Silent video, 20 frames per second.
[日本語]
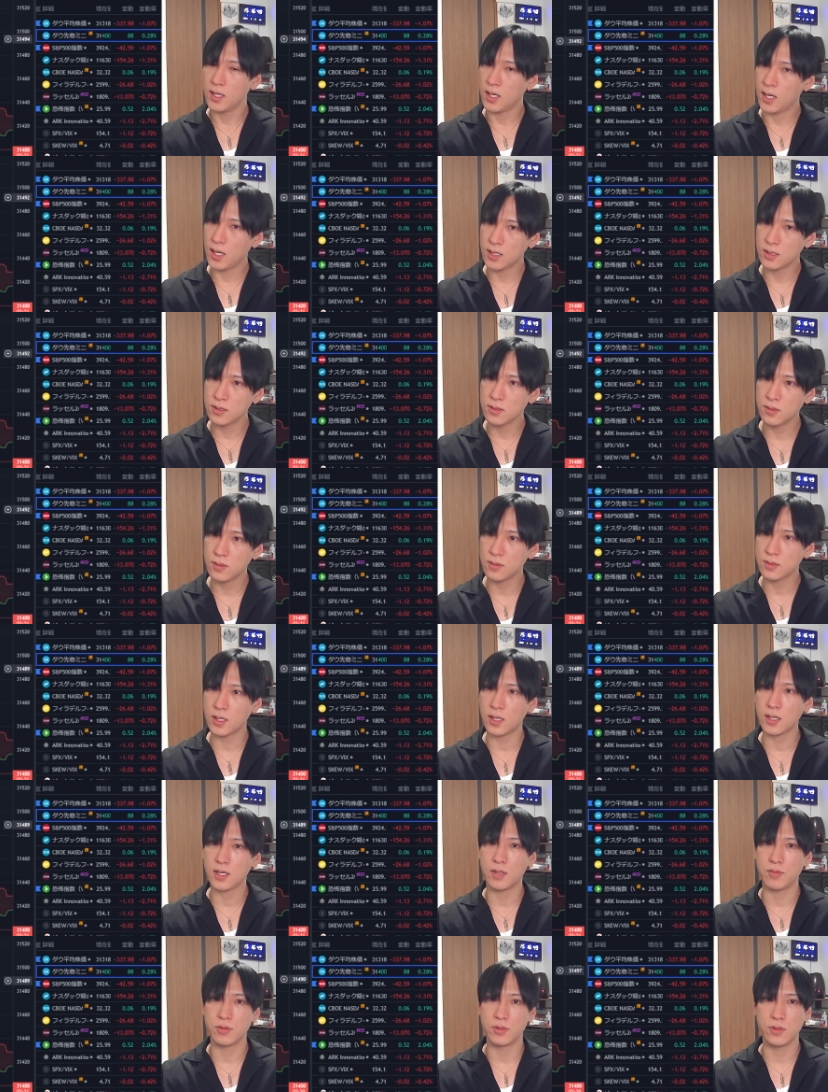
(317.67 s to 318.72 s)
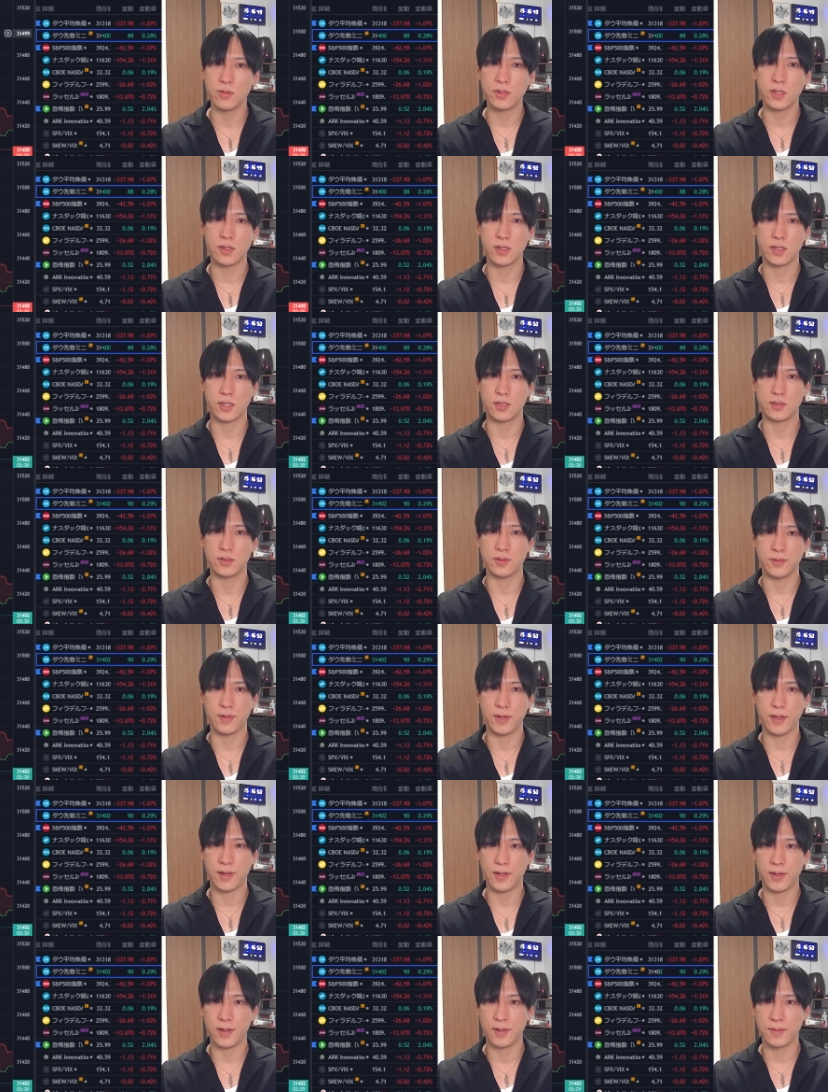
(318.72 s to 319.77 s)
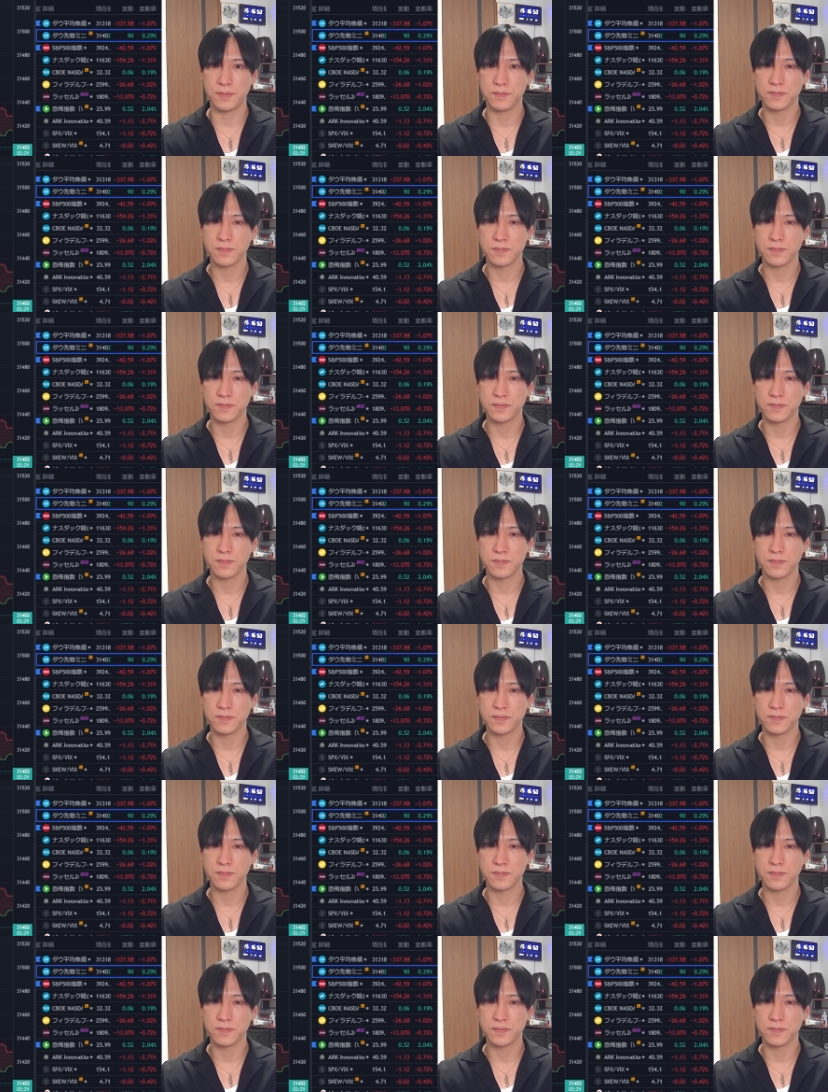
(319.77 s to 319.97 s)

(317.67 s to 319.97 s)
半導体株どうなるかですよね。